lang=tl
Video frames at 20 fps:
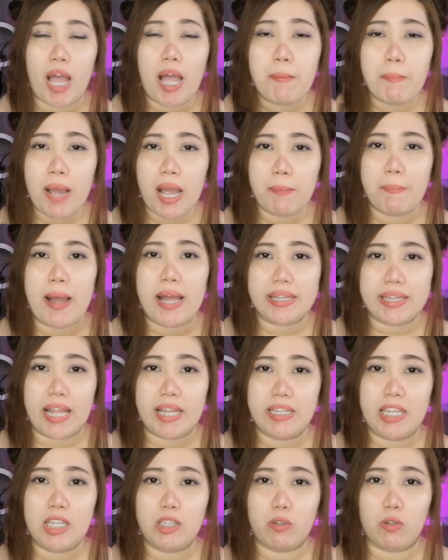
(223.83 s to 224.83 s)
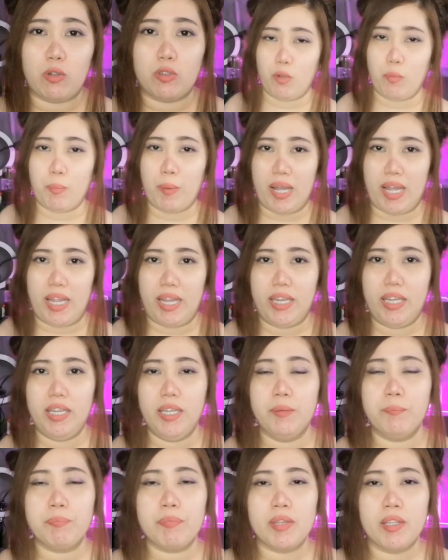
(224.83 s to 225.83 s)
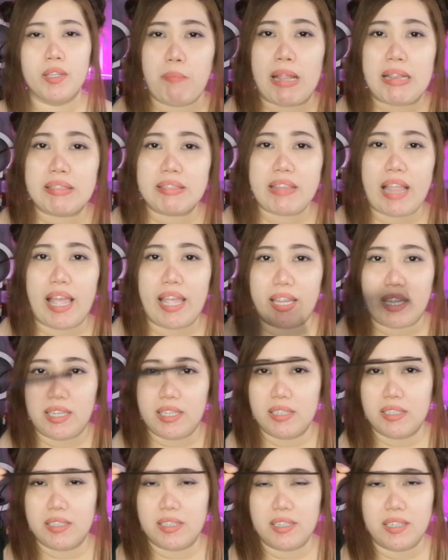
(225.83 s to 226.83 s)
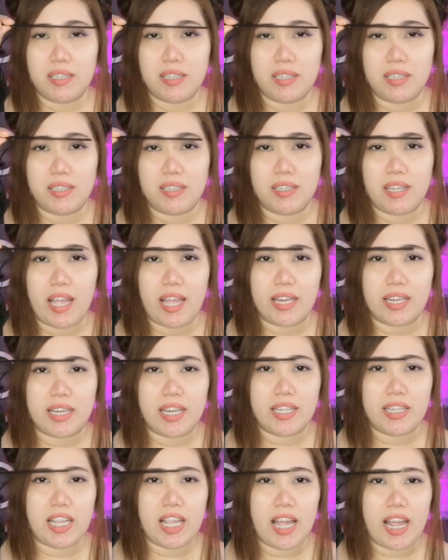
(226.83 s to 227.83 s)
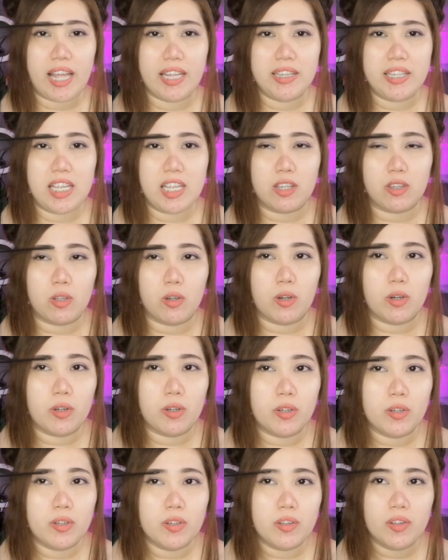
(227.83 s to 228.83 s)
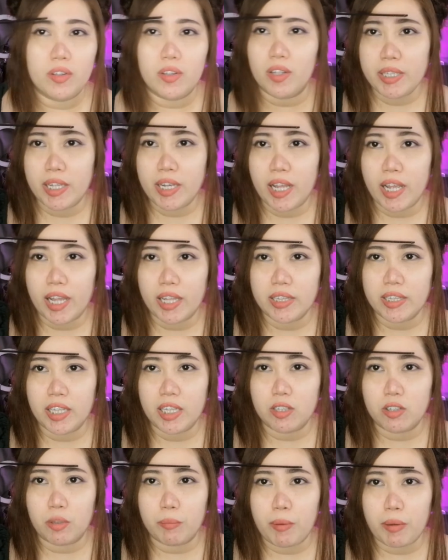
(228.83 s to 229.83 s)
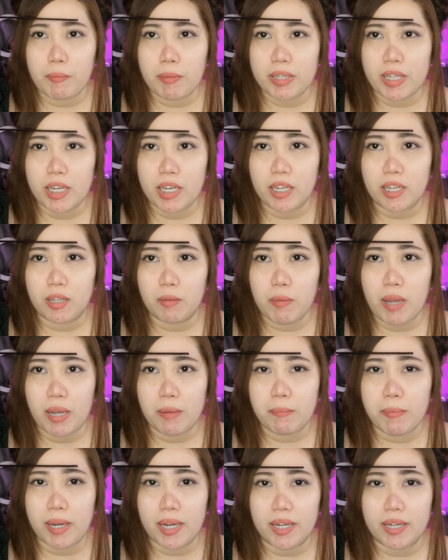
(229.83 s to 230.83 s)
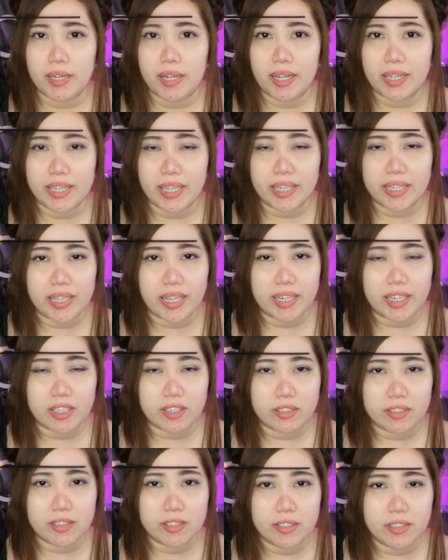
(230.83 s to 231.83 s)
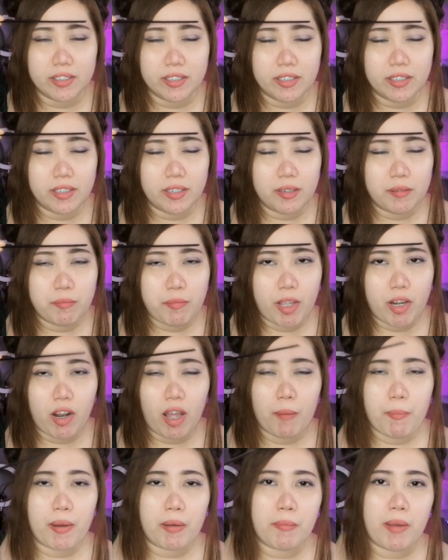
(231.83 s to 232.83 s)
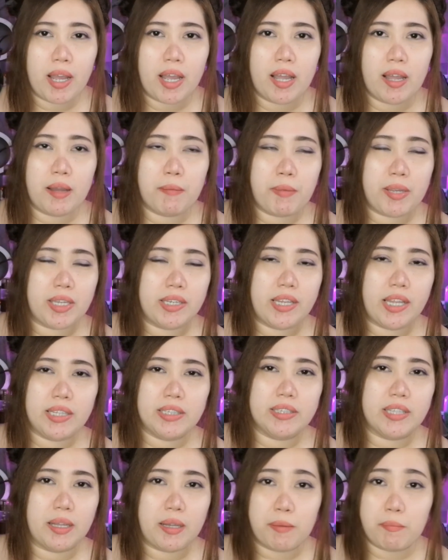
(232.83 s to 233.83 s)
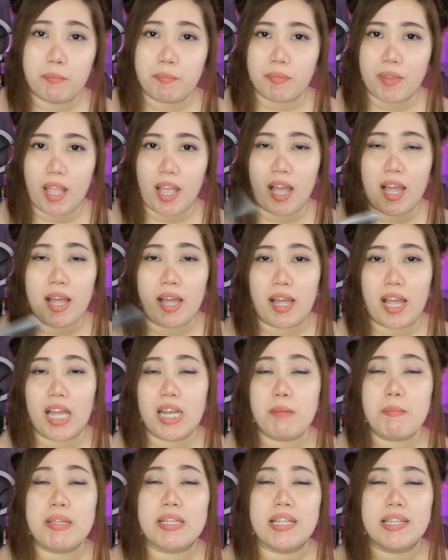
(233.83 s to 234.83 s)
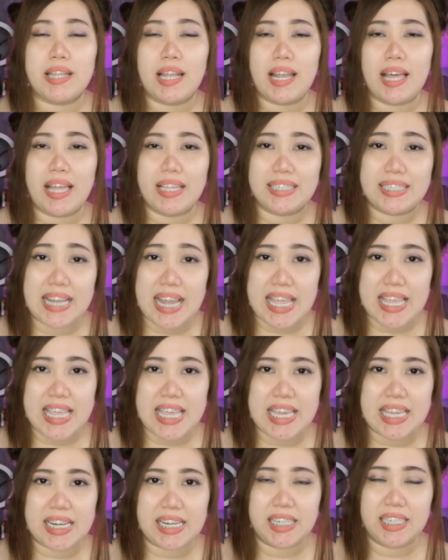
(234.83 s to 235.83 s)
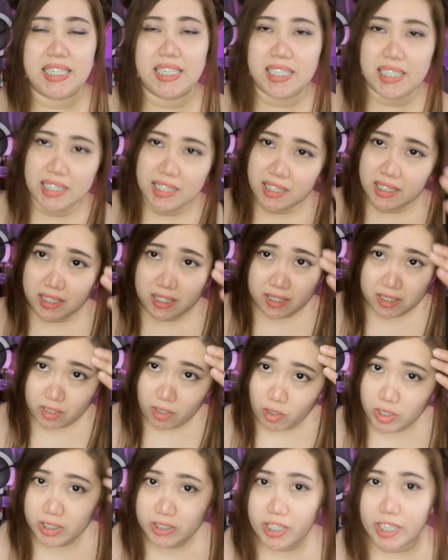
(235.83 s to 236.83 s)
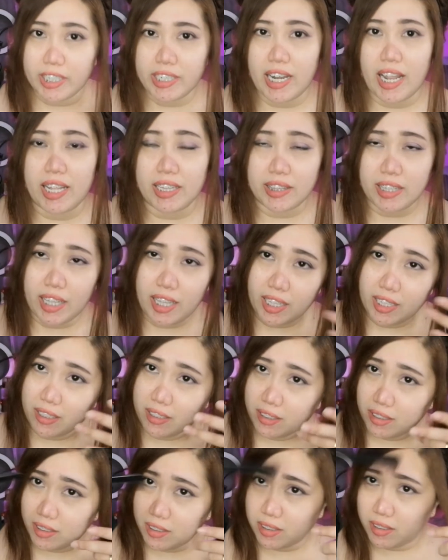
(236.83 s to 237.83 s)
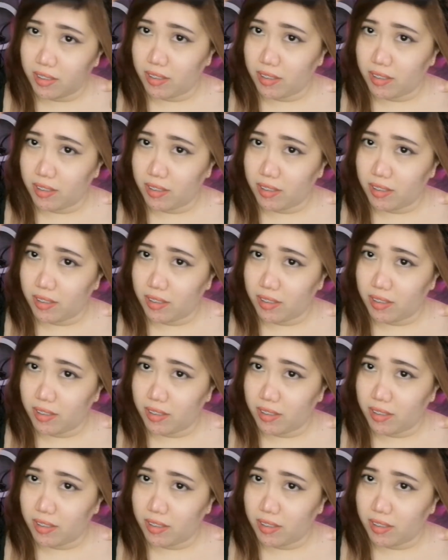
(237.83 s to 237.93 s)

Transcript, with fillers: mga mga bata dito sa Dubai, pantay. Yan, di hanggang dito. Minsan hanggang dito, pag madaling humaba, ayan, ganito. Pero kapag mga may edad na, uh, kalimitan talaga is layer. So, start natin.